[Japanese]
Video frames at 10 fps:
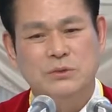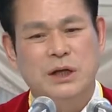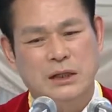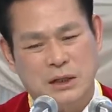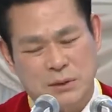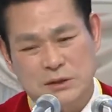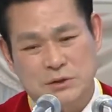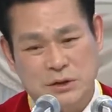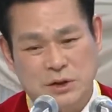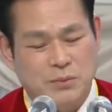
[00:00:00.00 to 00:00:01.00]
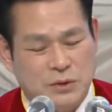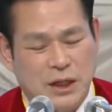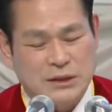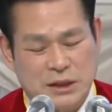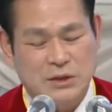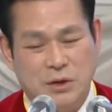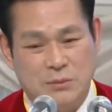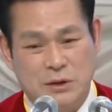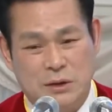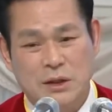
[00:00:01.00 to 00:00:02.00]
も、いつも望んでいるのでは
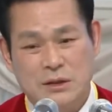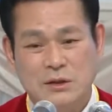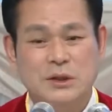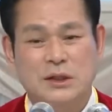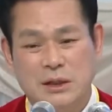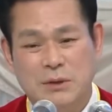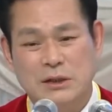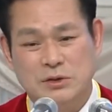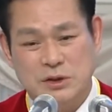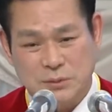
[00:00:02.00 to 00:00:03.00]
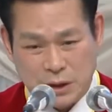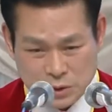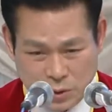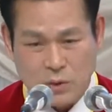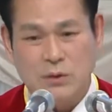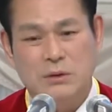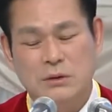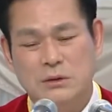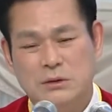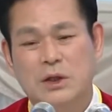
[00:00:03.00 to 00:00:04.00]
ないのです。火のように祈れば
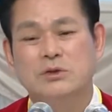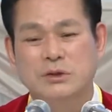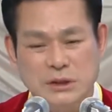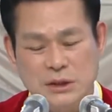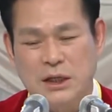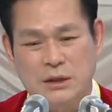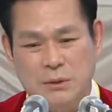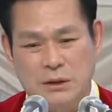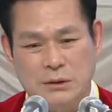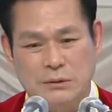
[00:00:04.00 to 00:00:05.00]
望むことはあっても、